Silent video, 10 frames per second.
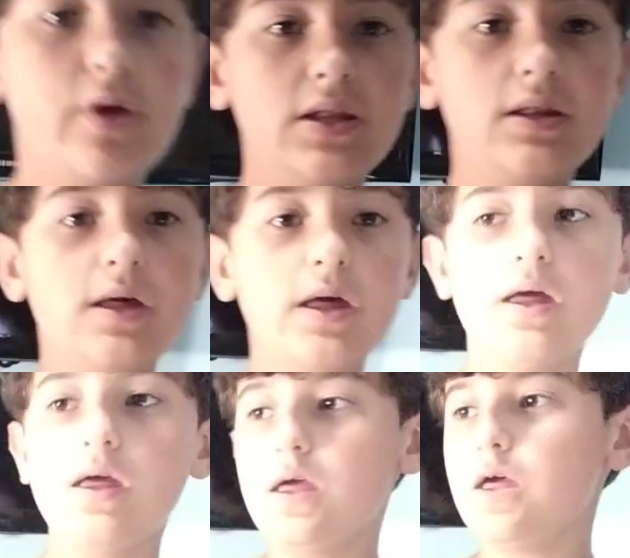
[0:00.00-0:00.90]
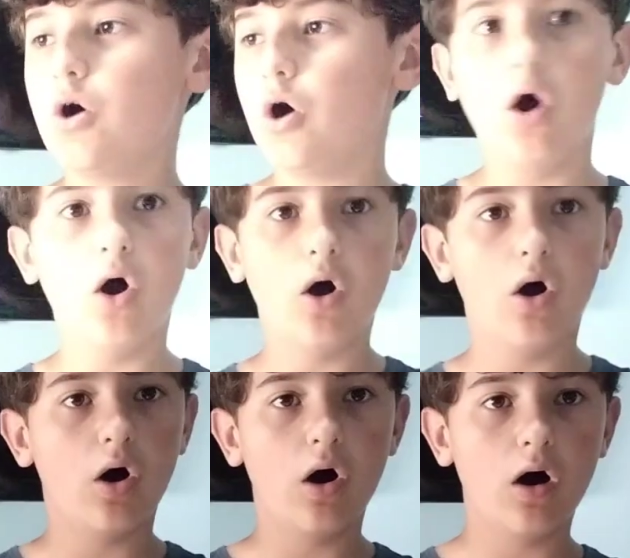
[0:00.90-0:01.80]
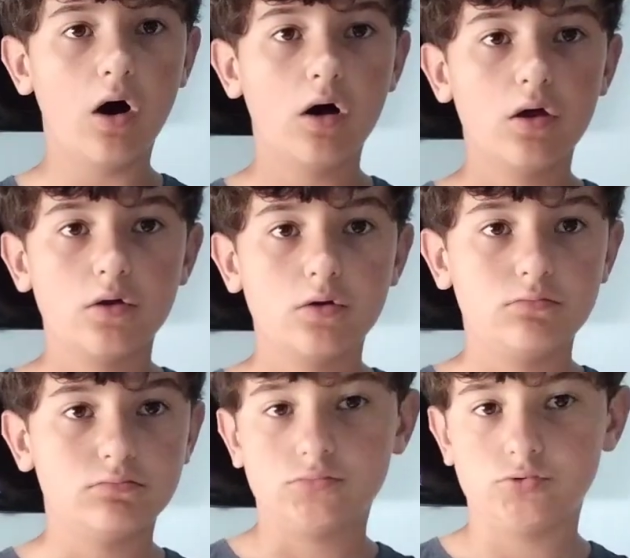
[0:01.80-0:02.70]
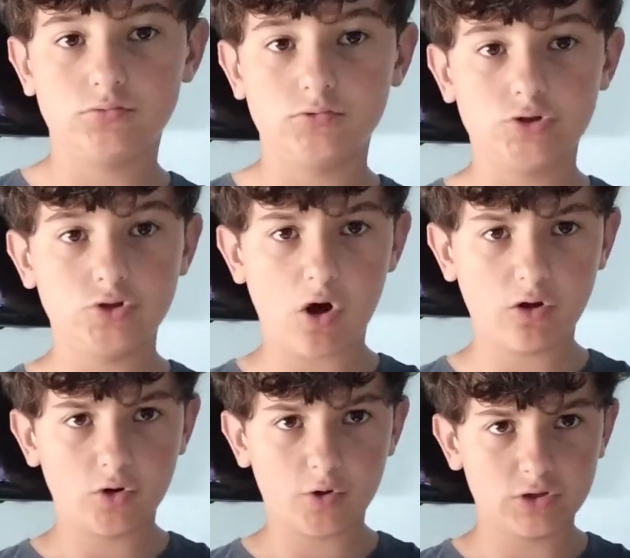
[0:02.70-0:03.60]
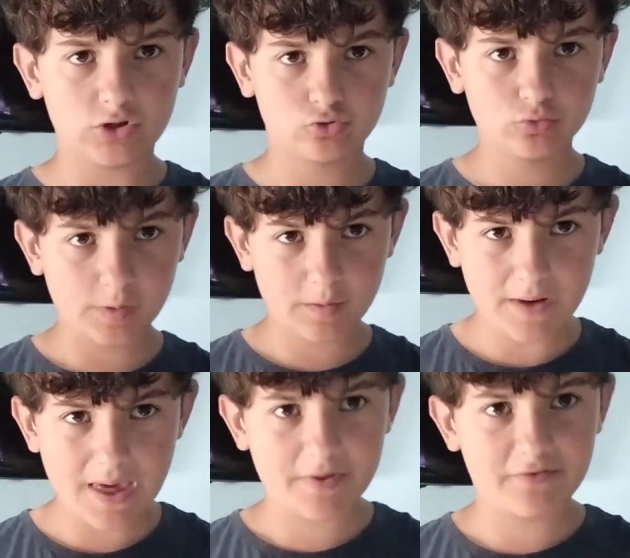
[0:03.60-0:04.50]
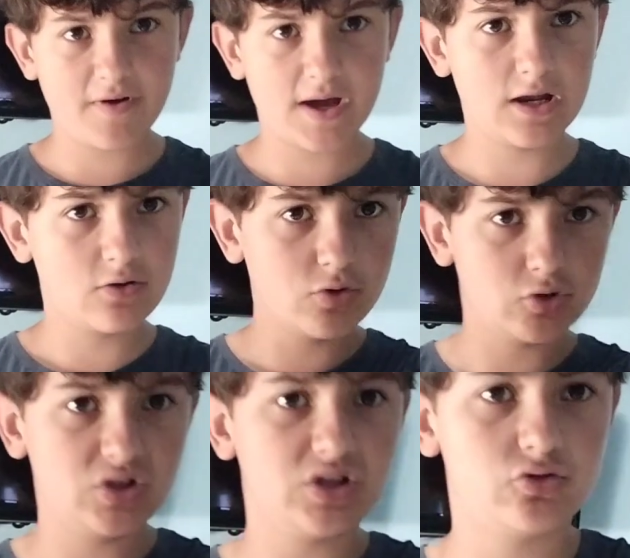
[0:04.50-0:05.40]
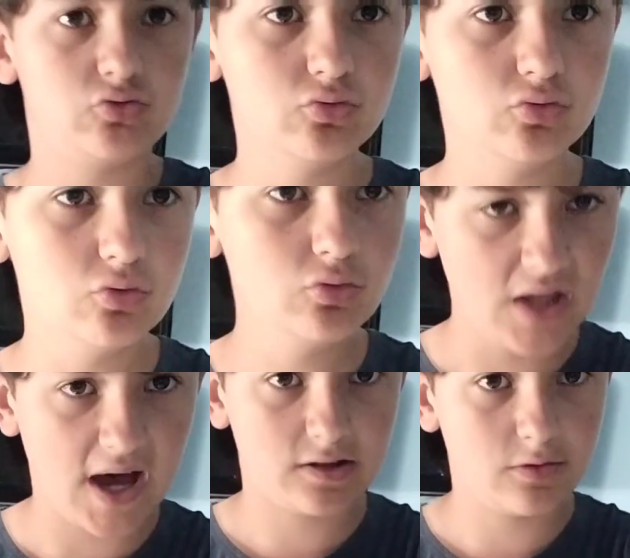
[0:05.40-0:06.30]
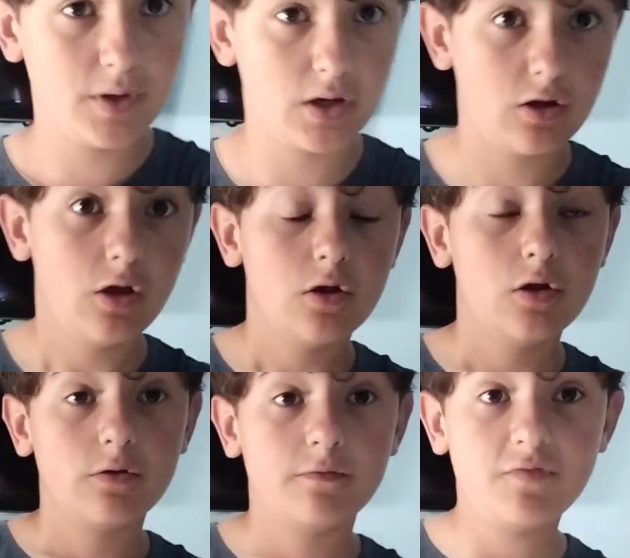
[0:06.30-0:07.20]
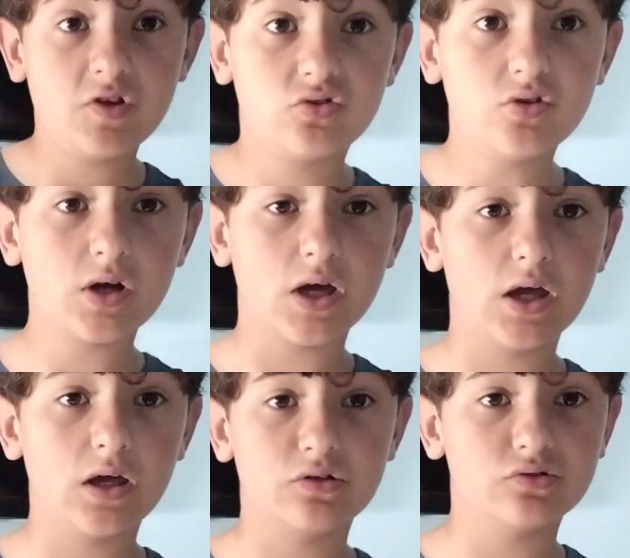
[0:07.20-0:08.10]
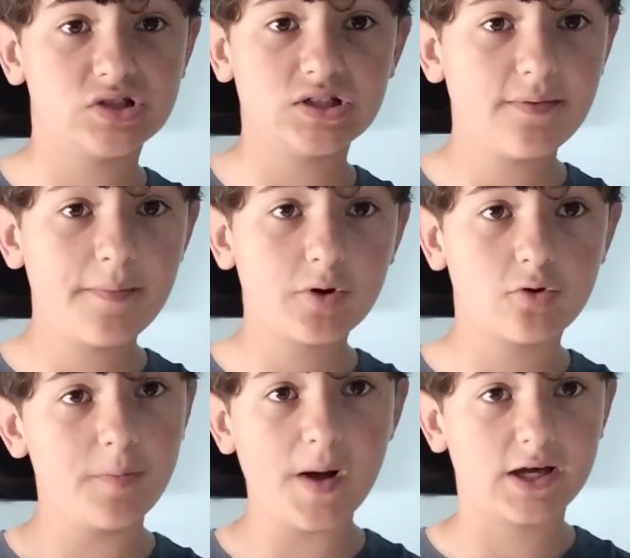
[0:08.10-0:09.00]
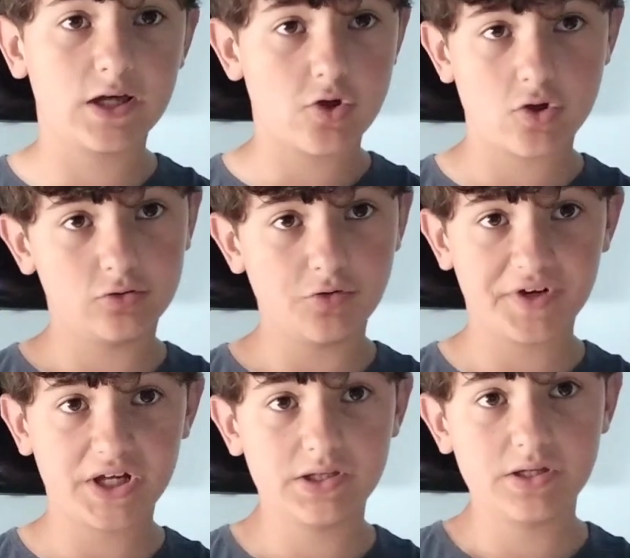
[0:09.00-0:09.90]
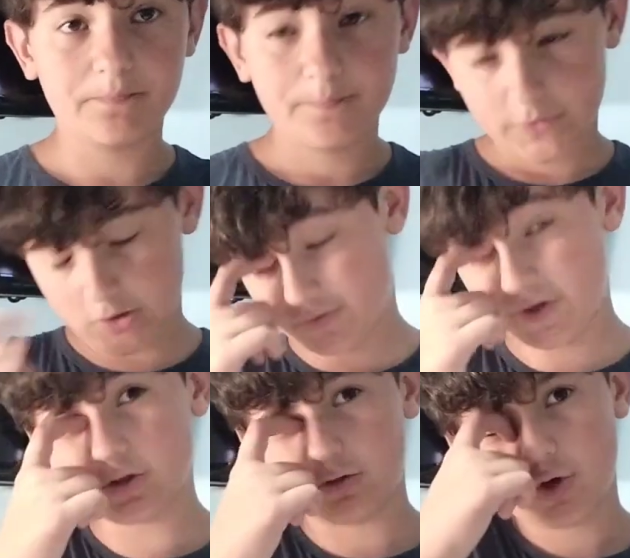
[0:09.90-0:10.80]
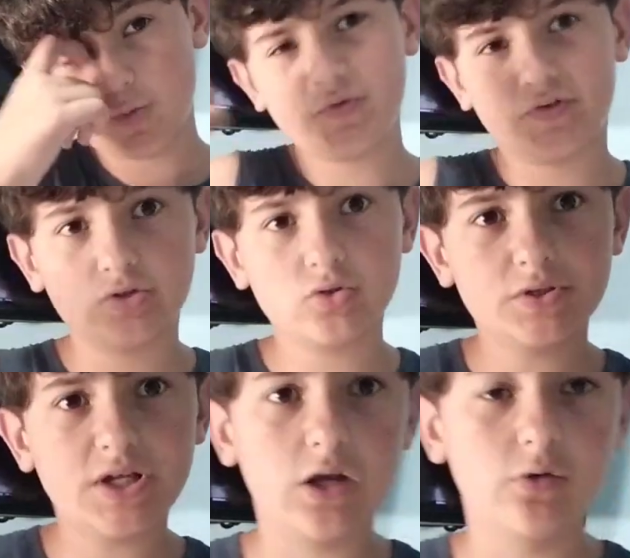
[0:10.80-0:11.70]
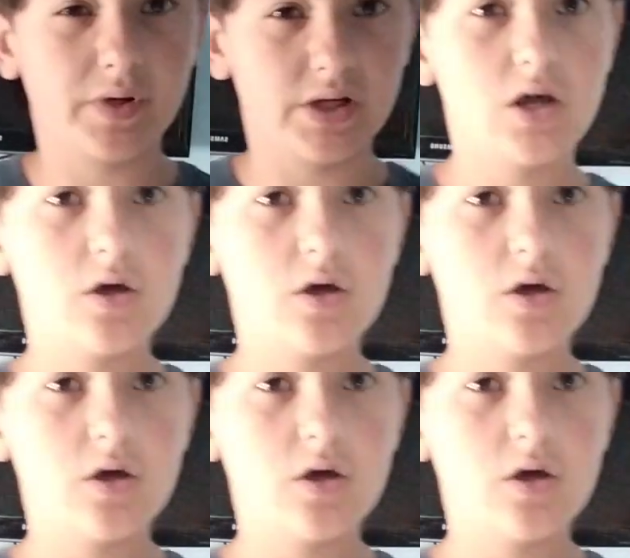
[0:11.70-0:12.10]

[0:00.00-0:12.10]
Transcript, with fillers: Quindi io mm, non ho nessun problema a fare le curiosità su Nightmare, visto che non si deve preoccupare che ha scelto Freddy. Lo farò come ho fatto con Halloween.